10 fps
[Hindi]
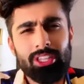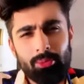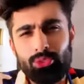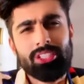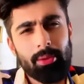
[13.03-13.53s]

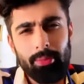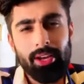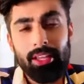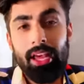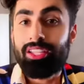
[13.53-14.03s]
तब उसके
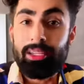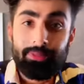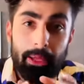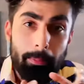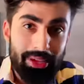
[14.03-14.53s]
बाद और
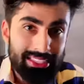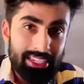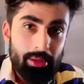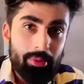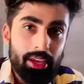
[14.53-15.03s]
सबसे बेस्ट
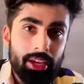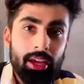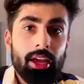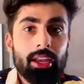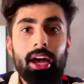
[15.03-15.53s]
टाइम क्या
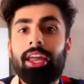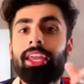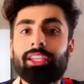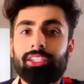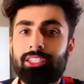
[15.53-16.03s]
है
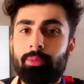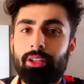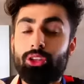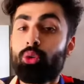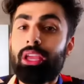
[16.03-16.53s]
नहाने के जस्ट
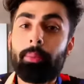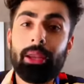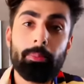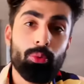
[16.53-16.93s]
बाद क्योंकि आपके ना